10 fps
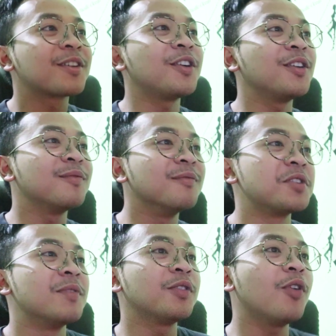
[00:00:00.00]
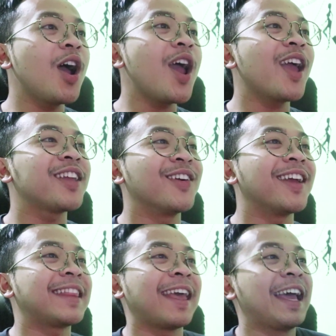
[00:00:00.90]
Kok baru-baru, woi
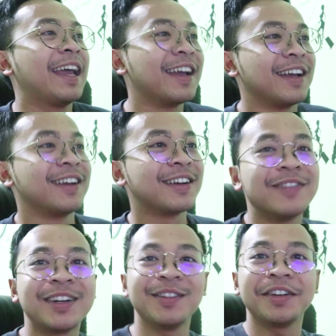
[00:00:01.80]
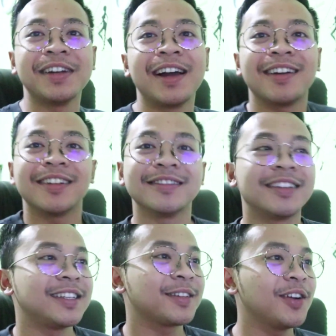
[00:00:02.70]
joget ya. Baru-baru udah
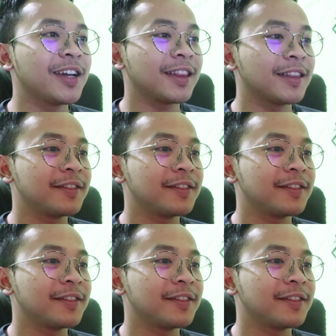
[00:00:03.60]
ngajak joget.